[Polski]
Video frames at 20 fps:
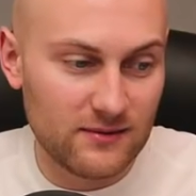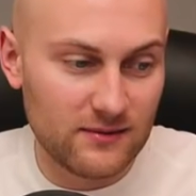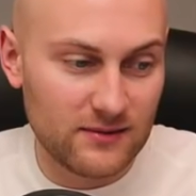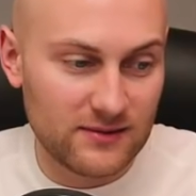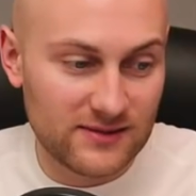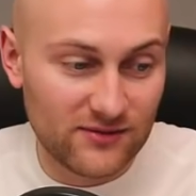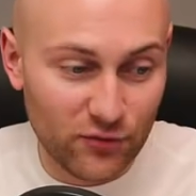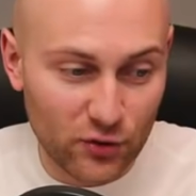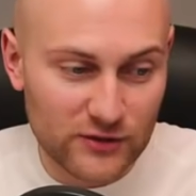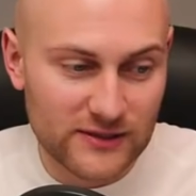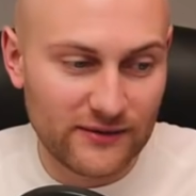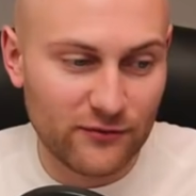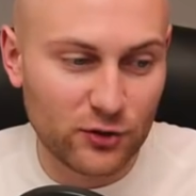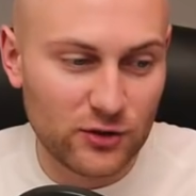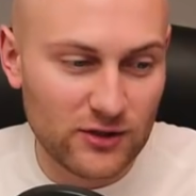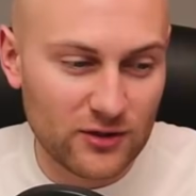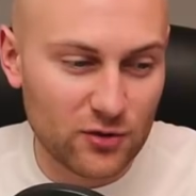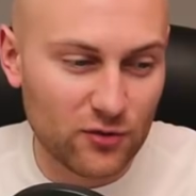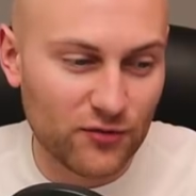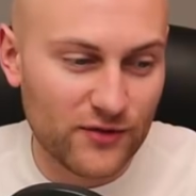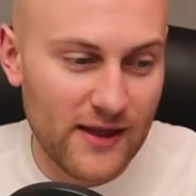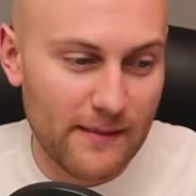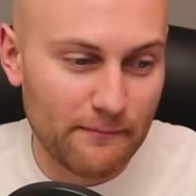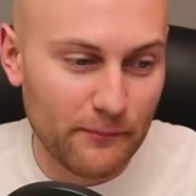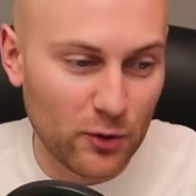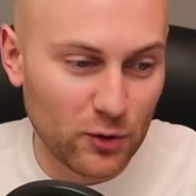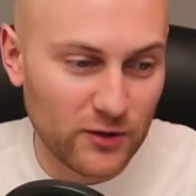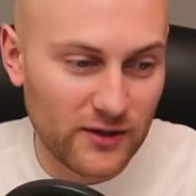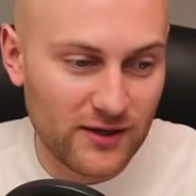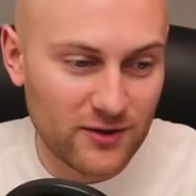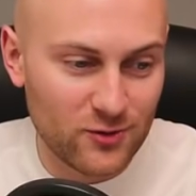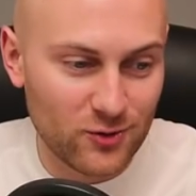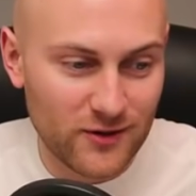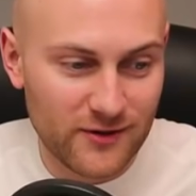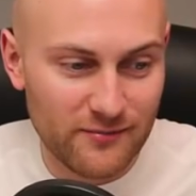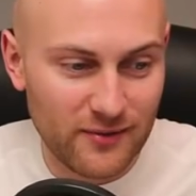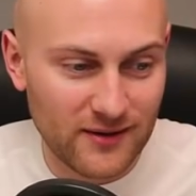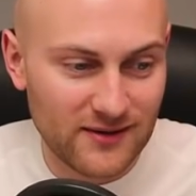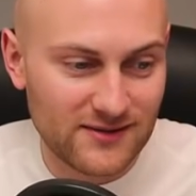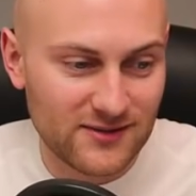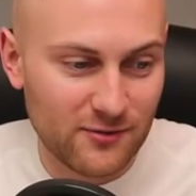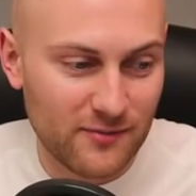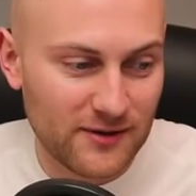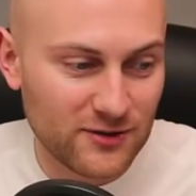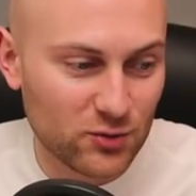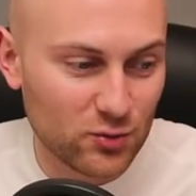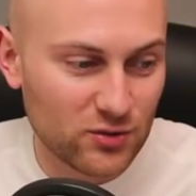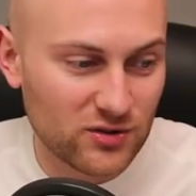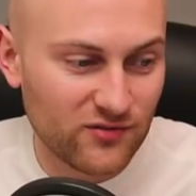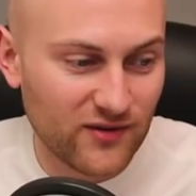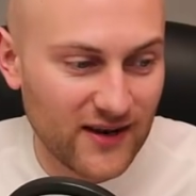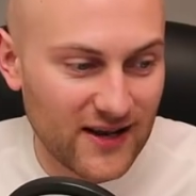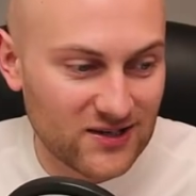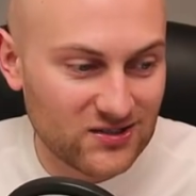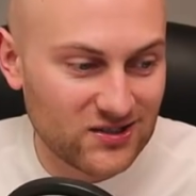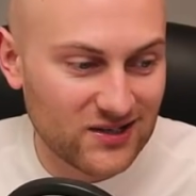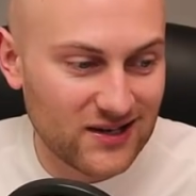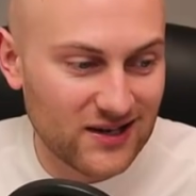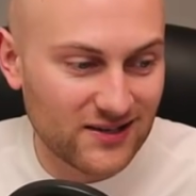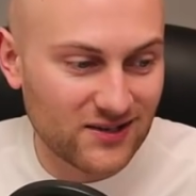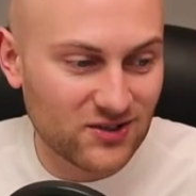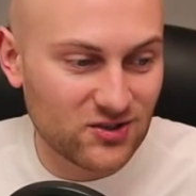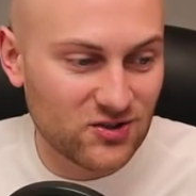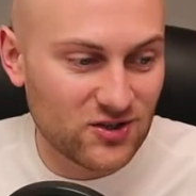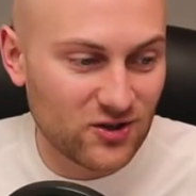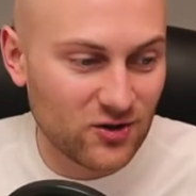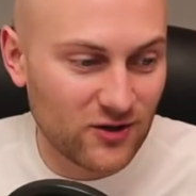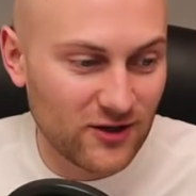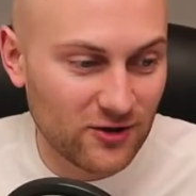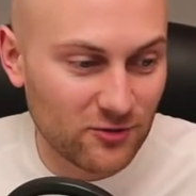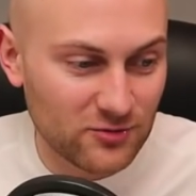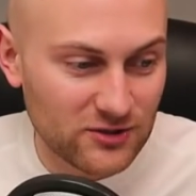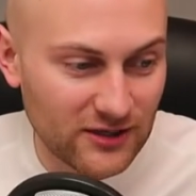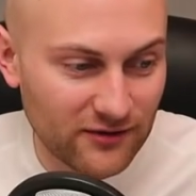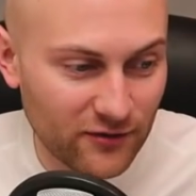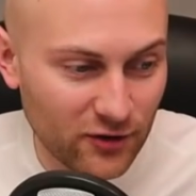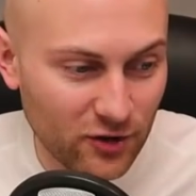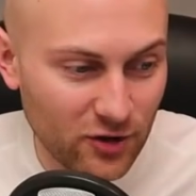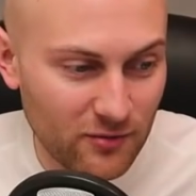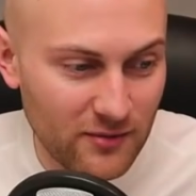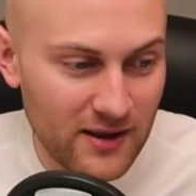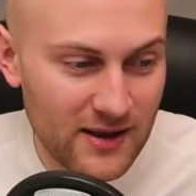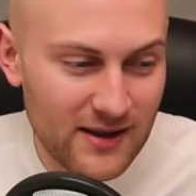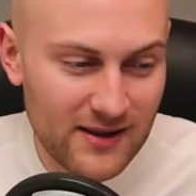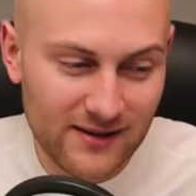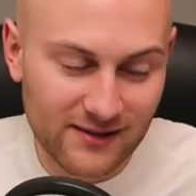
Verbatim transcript: jest dwóch zawodników na poli. Kulibali zobaczył już 12 kartek, z czego jedną czerwoną.